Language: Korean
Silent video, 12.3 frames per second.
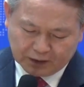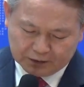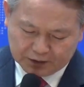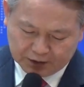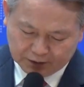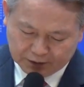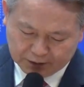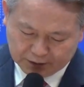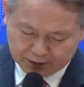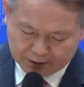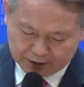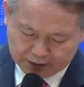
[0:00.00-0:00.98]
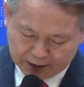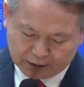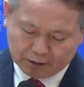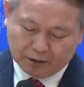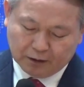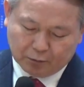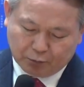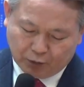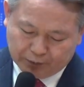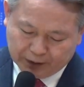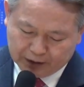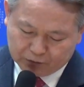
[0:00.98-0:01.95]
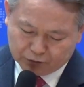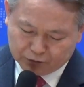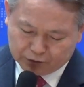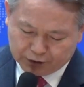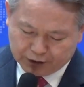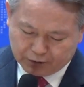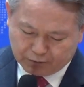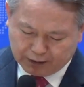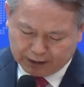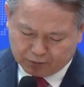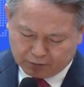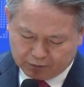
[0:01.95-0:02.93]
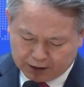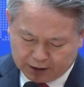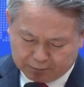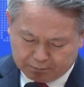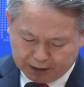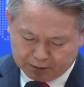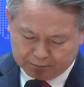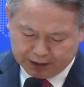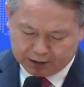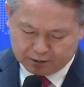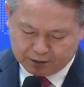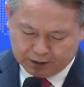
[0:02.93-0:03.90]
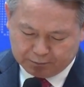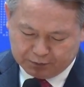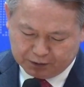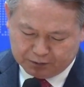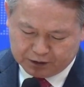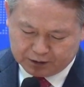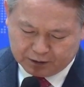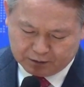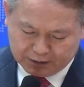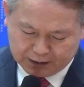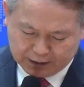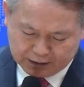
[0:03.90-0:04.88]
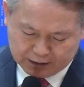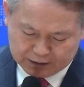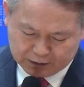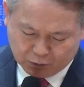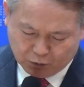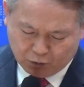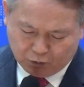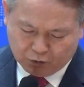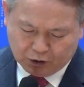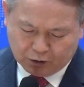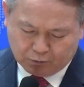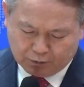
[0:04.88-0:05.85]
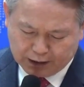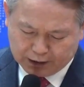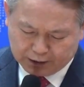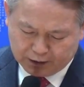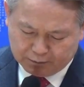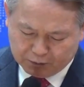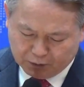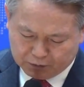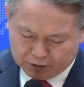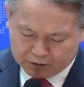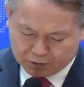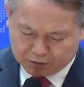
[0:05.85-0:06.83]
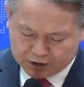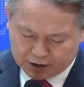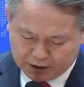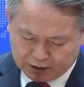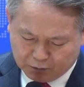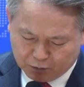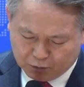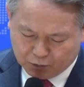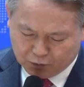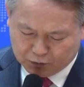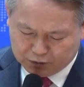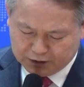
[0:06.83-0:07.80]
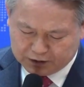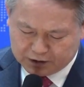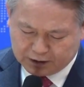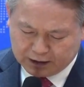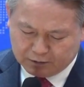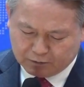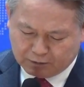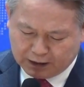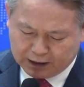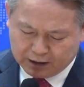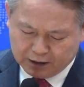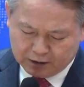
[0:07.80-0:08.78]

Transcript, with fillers: 시작 포발꾼들이 왕과 방백들의 편지를 받아가지고 왕의 명을 쫓아 온 이스라엘과